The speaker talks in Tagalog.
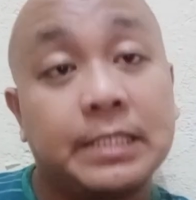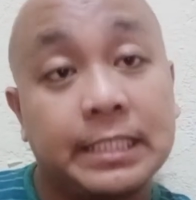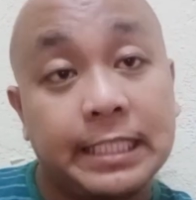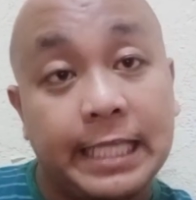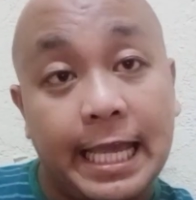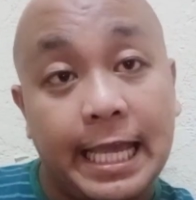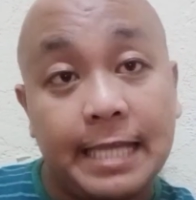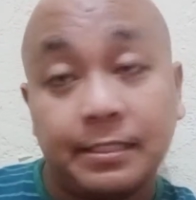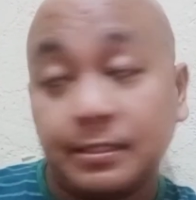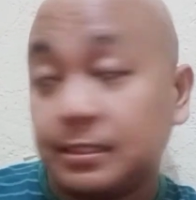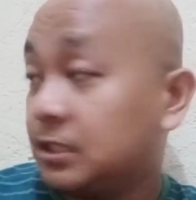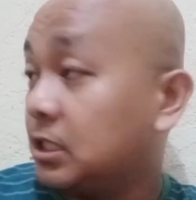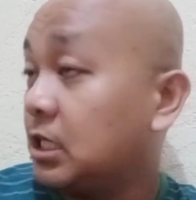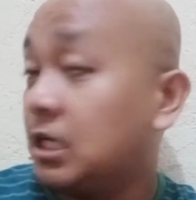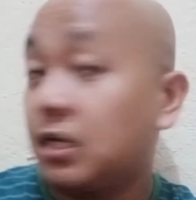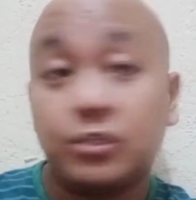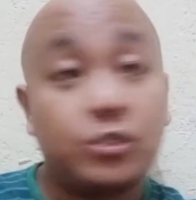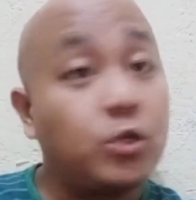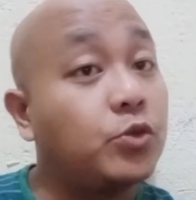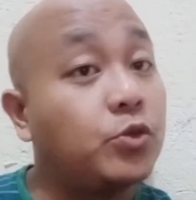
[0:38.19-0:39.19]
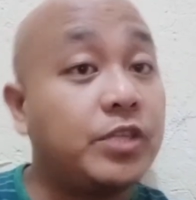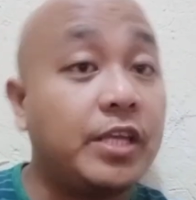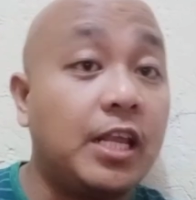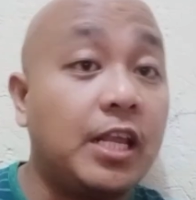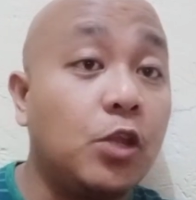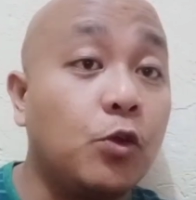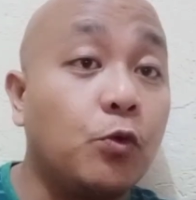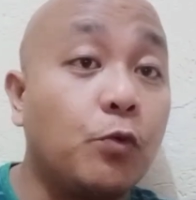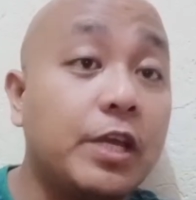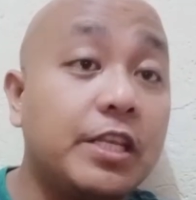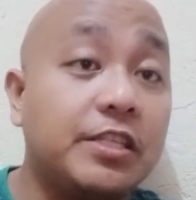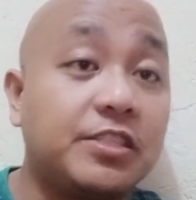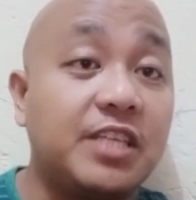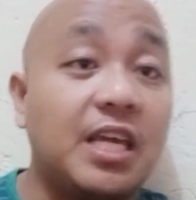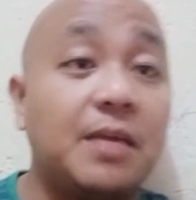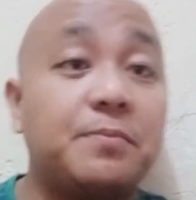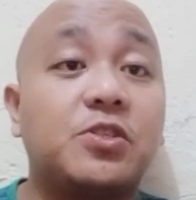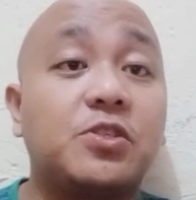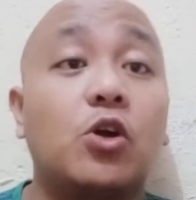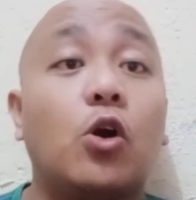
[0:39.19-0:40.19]
yan, associated with
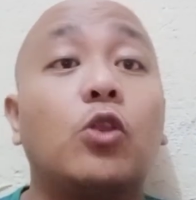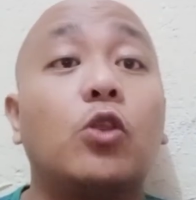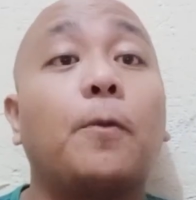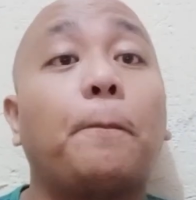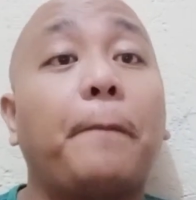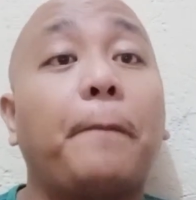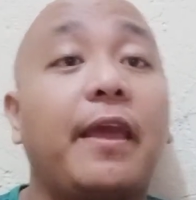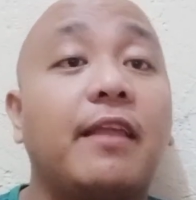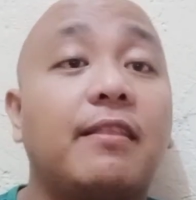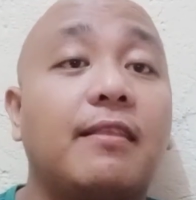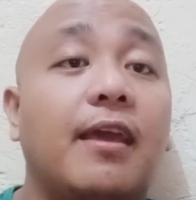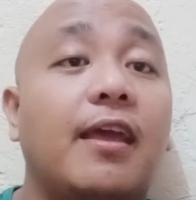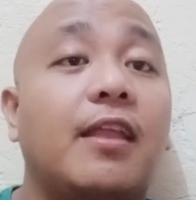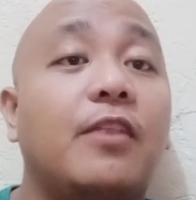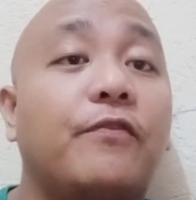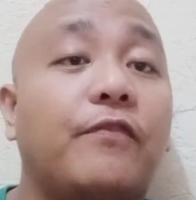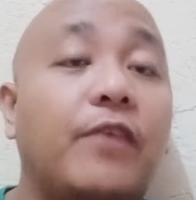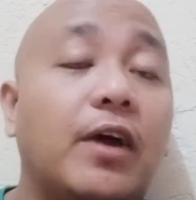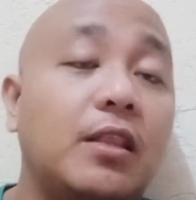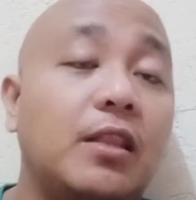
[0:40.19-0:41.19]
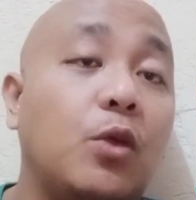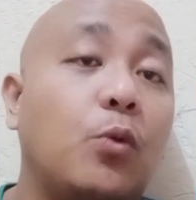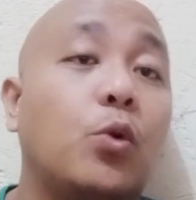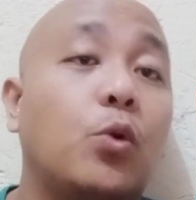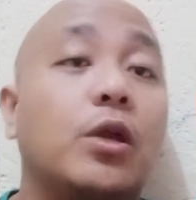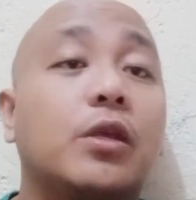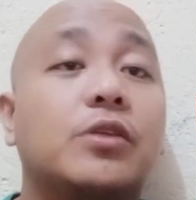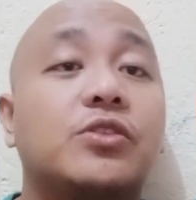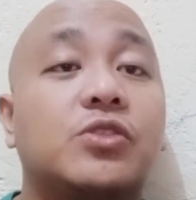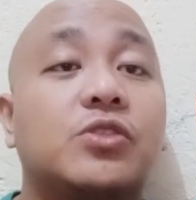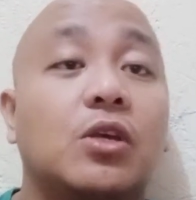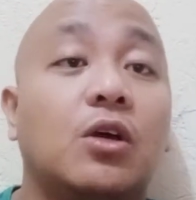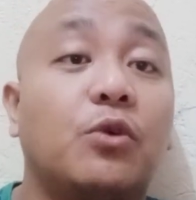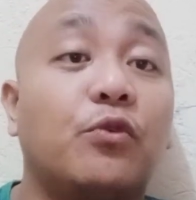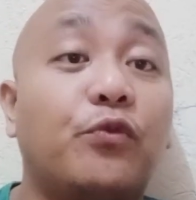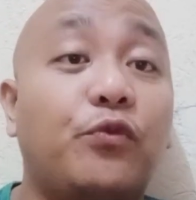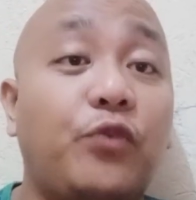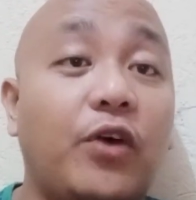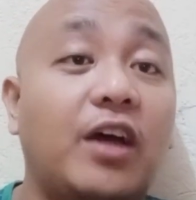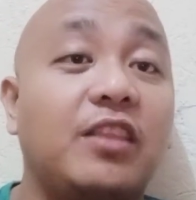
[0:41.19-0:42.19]
Japes Auto Paint and Body Works.
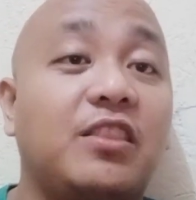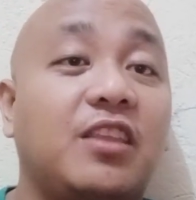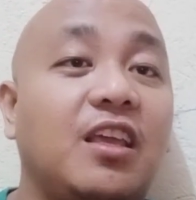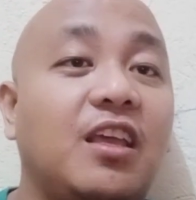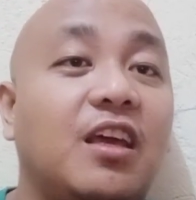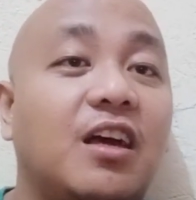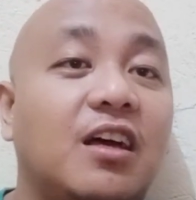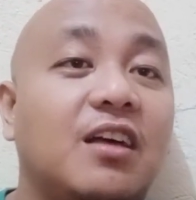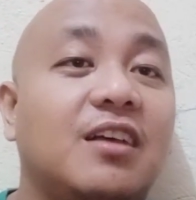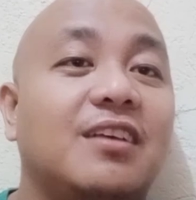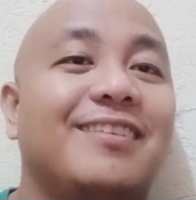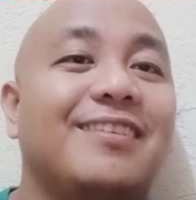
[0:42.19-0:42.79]
Body, ha?